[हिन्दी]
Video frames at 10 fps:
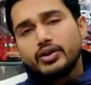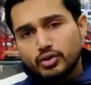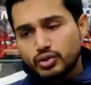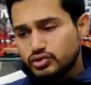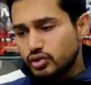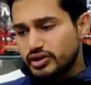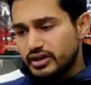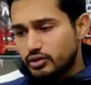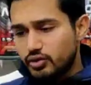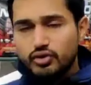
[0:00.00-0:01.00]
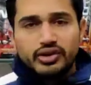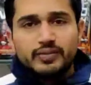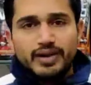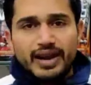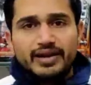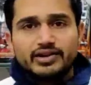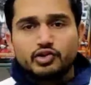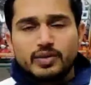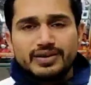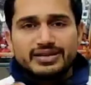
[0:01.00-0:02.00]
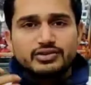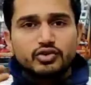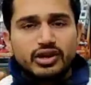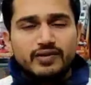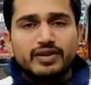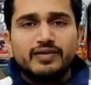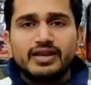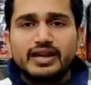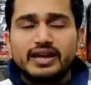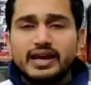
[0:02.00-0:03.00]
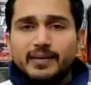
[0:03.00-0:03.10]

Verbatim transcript: तो दोस्तों ये दोनों ही ब्लैंड है जो कि मसल्स को रिकवरी भी देंगे